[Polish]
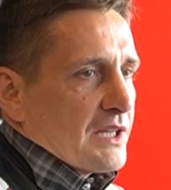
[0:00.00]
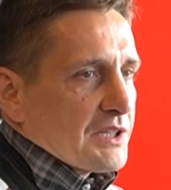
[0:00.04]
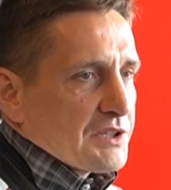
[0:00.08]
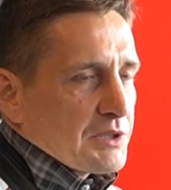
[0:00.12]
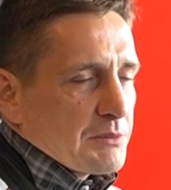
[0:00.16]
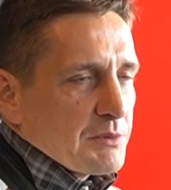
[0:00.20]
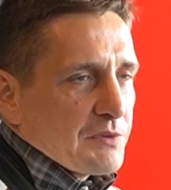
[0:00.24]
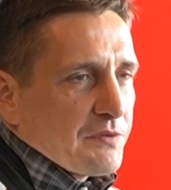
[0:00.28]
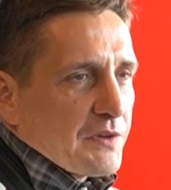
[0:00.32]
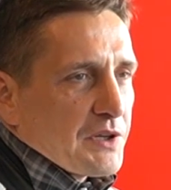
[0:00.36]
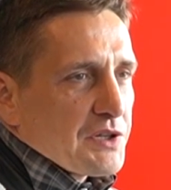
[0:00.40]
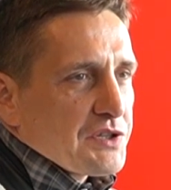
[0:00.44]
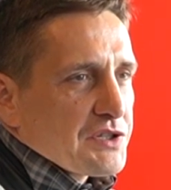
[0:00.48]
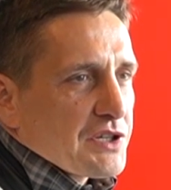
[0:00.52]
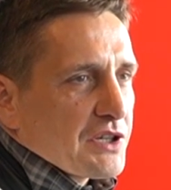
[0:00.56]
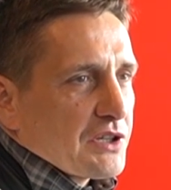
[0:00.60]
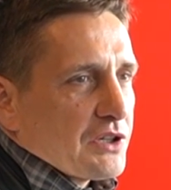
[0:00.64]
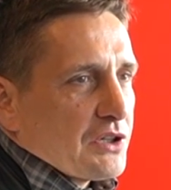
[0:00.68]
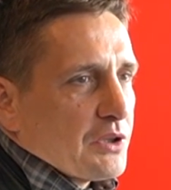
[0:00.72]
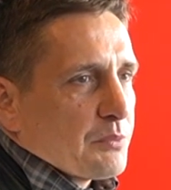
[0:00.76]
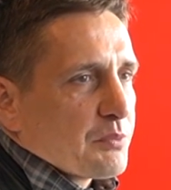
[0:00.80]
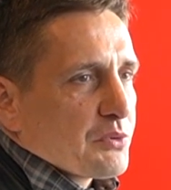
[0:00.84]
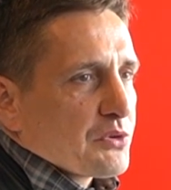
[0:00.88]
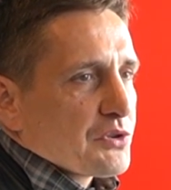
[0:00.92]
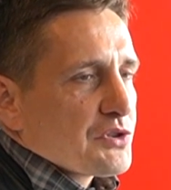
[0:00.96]
Na tym
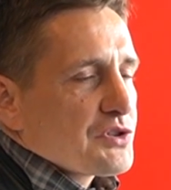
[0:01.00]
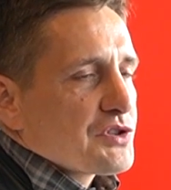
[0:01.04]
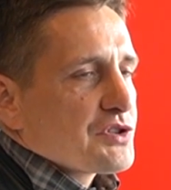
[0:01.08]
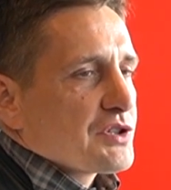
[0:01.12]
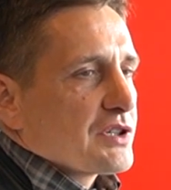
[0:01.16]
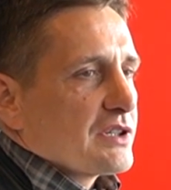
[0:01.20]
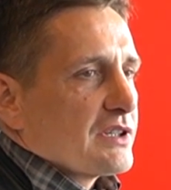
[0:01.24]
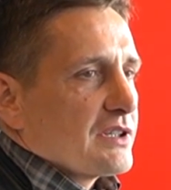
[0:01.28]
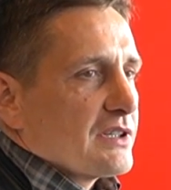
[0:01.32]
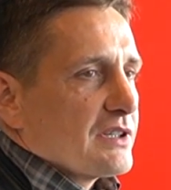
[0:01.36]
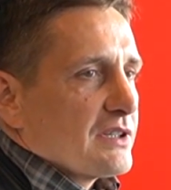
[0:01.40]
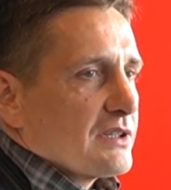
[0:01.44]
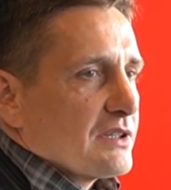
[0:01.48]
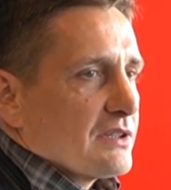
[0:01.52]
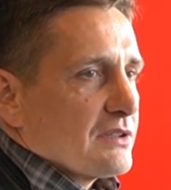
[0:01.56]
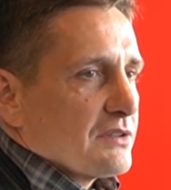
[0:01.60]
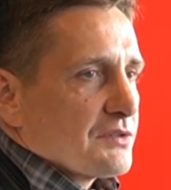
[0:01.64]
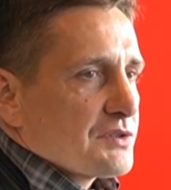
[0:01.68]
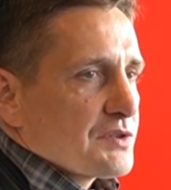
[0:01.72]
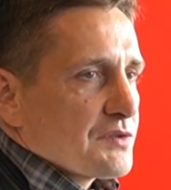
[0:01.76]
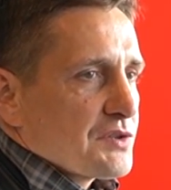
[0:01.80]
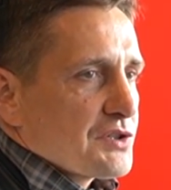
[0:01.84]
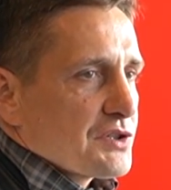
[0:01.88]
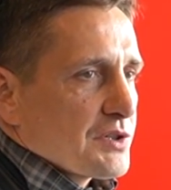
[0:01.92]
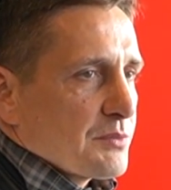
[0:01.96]
evencie oprócz e,
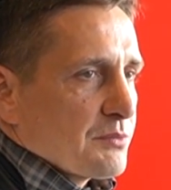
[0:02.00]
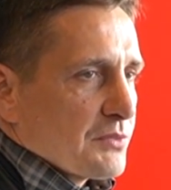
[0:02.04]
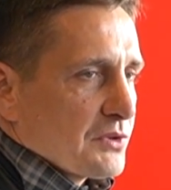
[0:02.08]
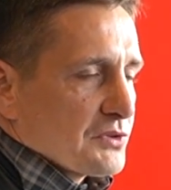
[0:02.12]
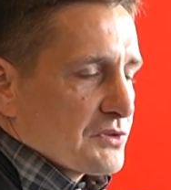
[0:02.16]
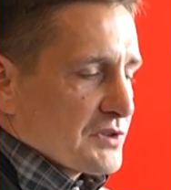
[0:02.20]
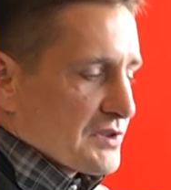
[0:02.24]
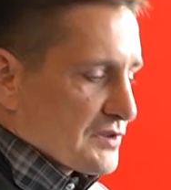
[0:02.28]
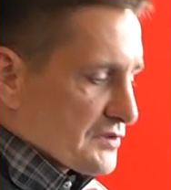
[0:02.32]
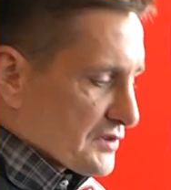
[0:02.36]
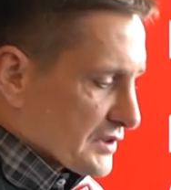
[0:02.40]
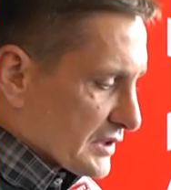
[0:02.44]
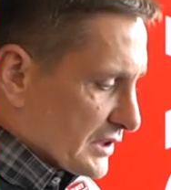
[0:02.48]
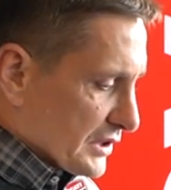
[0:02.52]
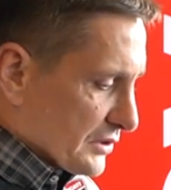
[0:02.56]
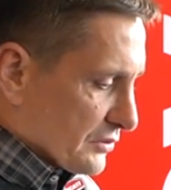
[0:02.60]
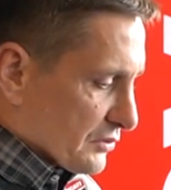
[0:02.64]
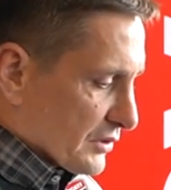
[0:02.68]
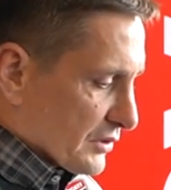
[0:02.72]
oczywiście motocykli